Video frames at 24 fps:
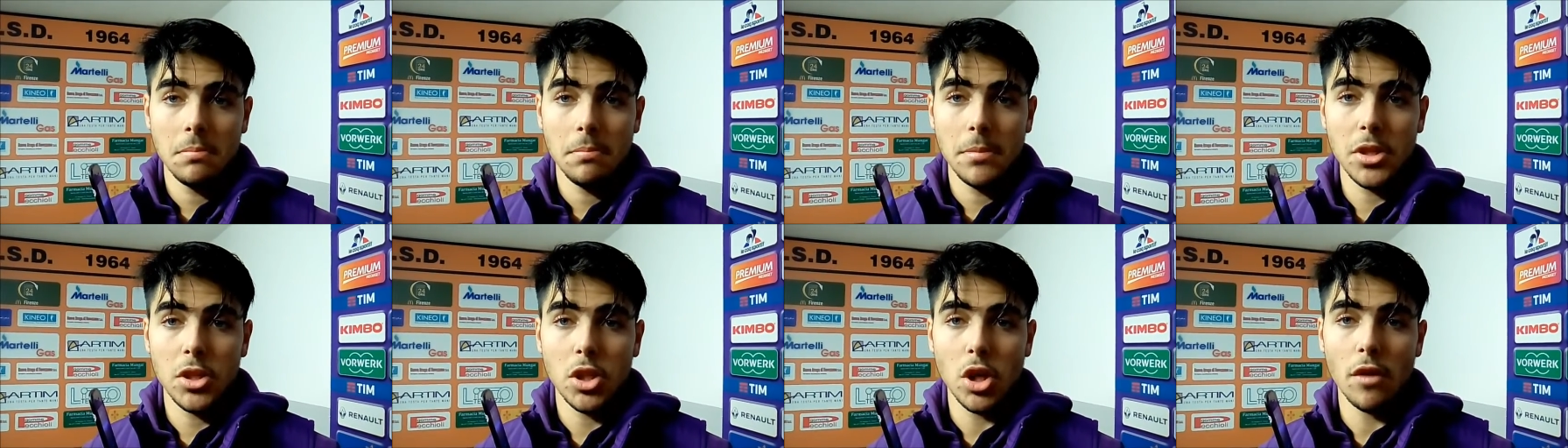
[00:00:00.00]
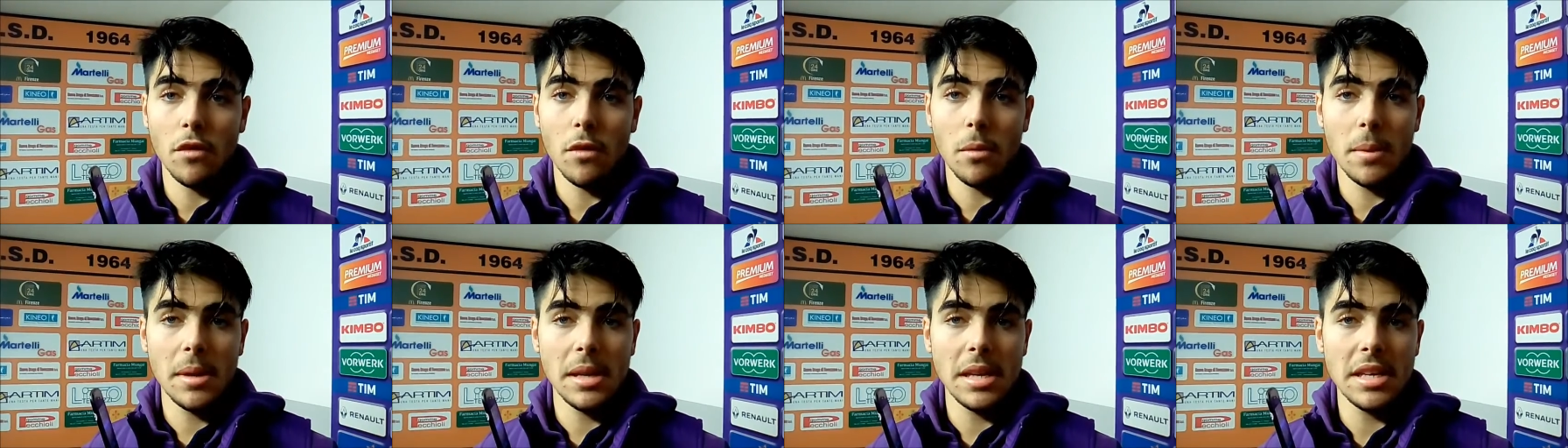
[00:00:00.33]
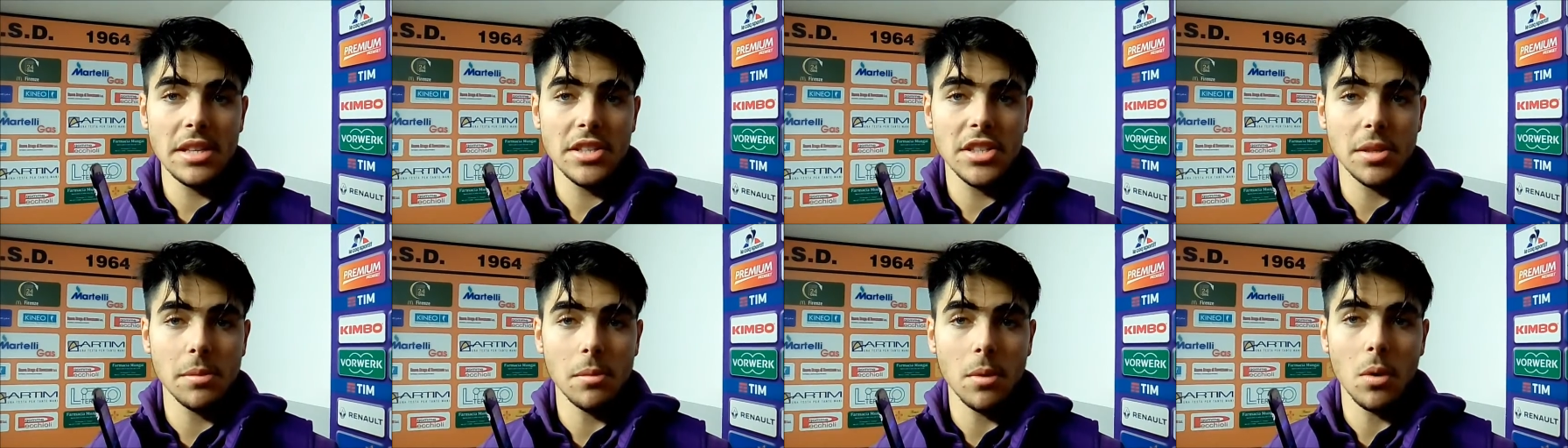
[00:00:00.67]
Mi trovo
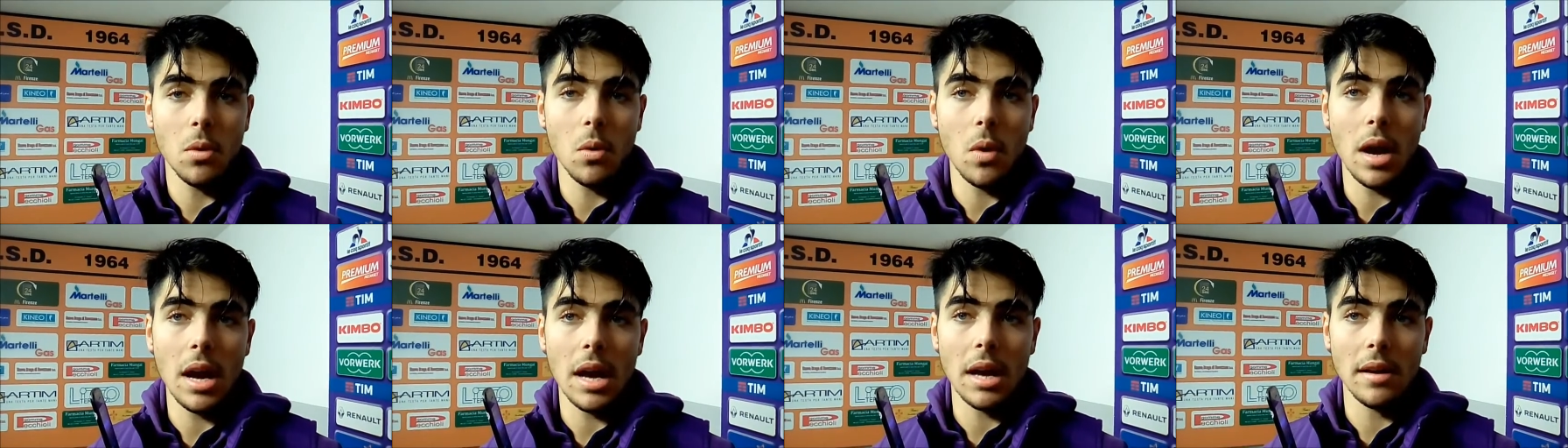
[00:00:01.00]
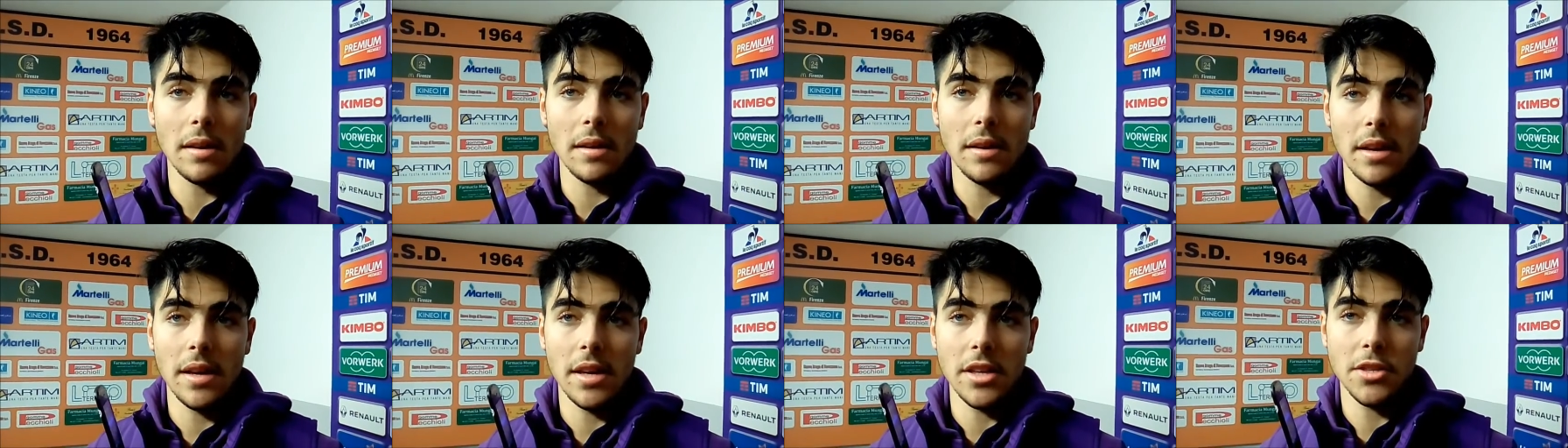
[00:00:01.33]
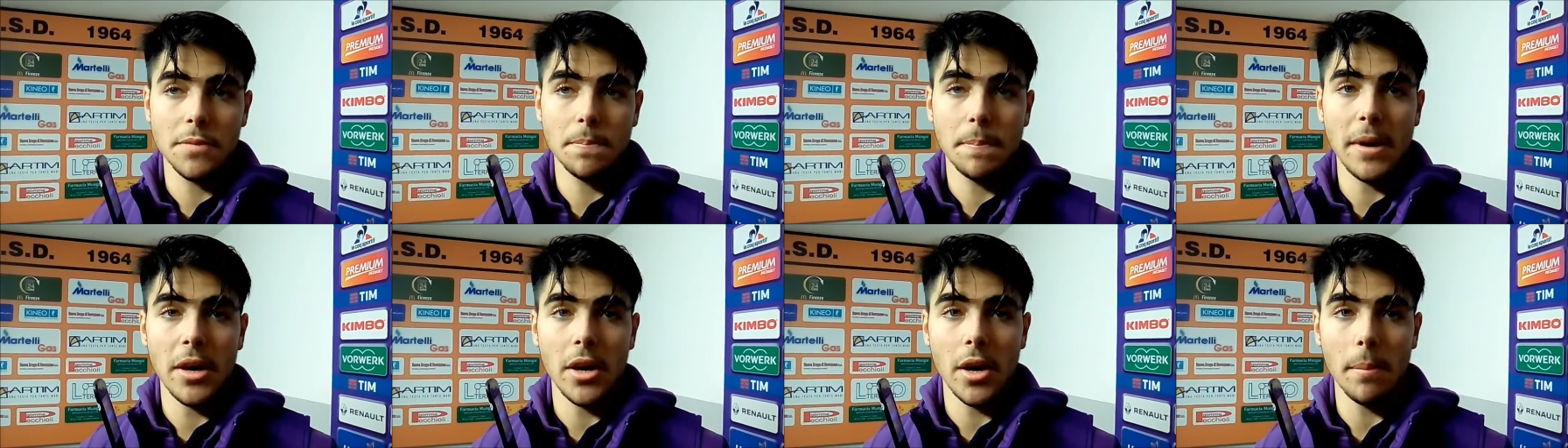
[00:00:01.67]
benissimo qua e
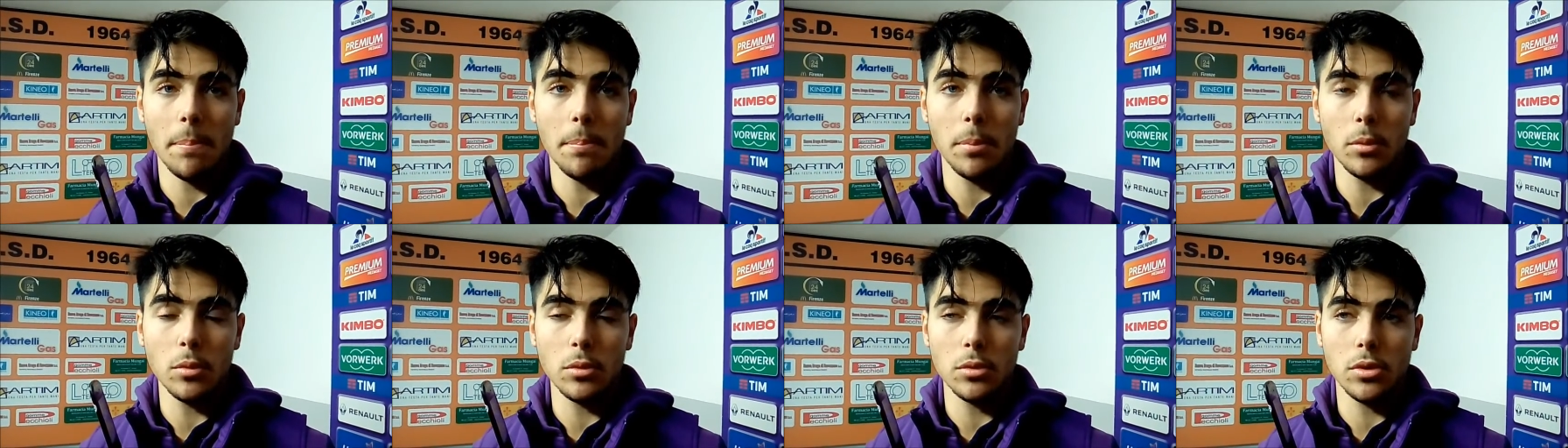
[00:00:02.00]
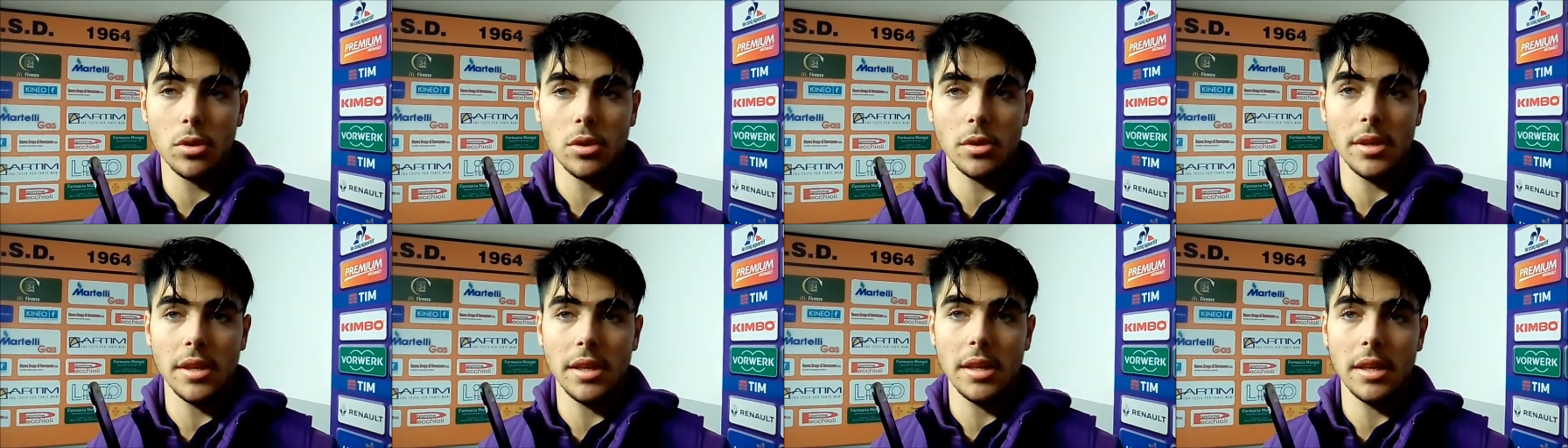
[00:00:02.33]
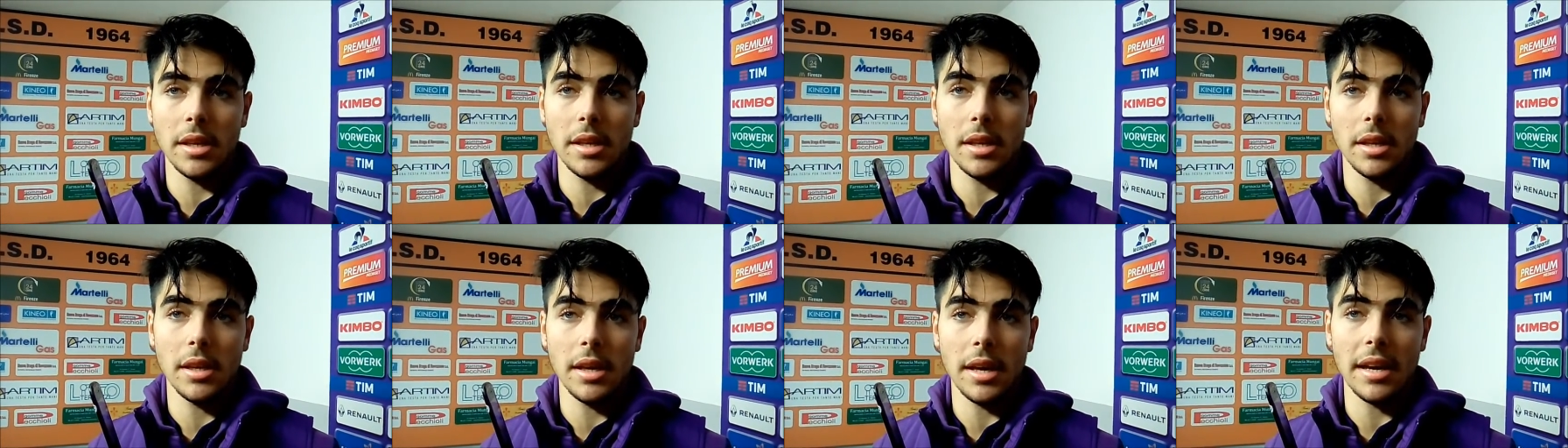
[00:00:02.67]
spero appunto di